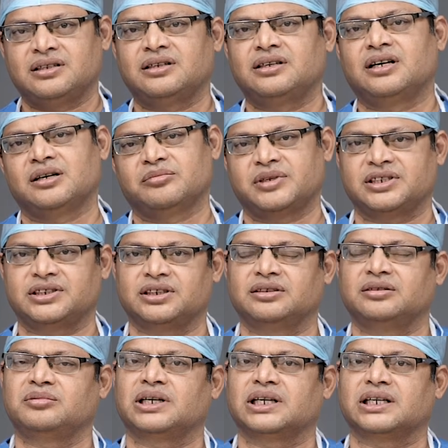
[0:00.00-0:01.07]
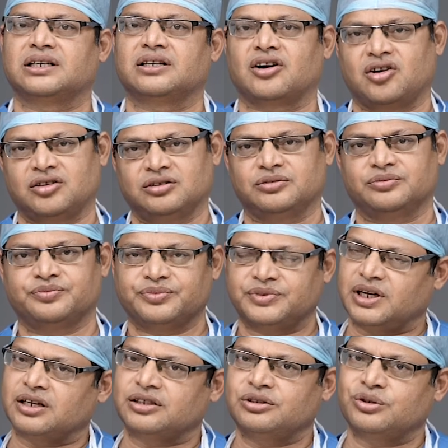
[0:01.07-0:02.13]
థర్డ్ డైమెన్షన్ మనకి రాదు
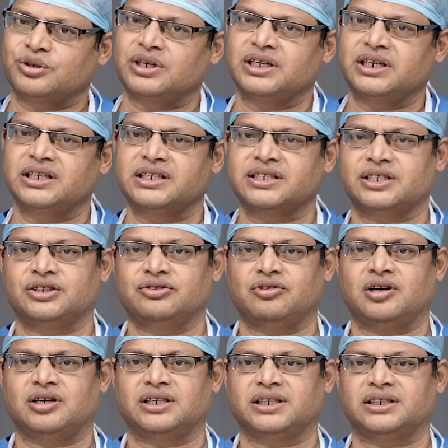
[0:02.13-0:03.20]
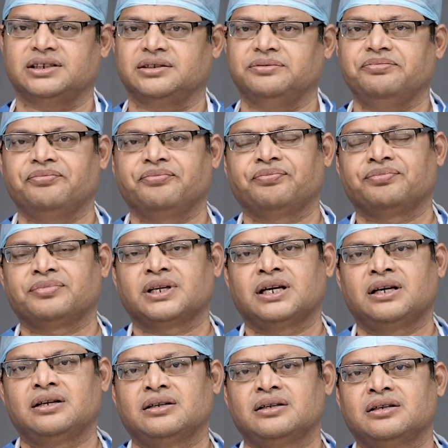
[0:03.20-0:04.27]
అదొకటి డిసడ్వాంటేజ్
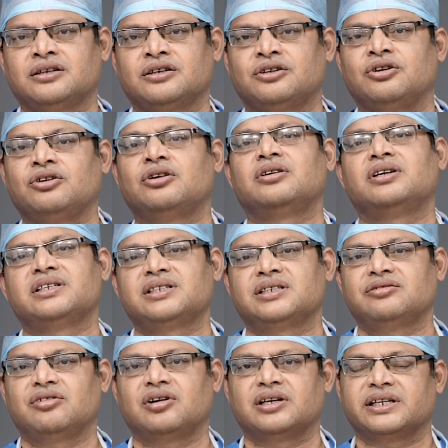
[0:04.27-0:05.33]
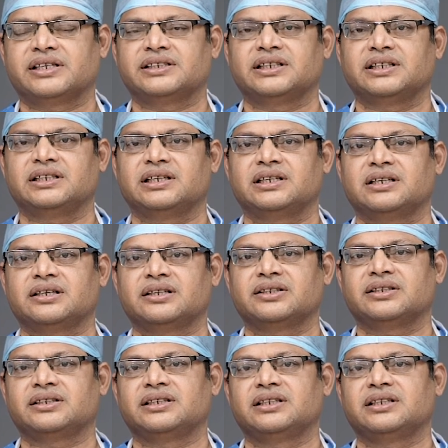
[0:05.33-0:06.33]
రెండో డిసడ్వాంటేజ్ ఏంటంటే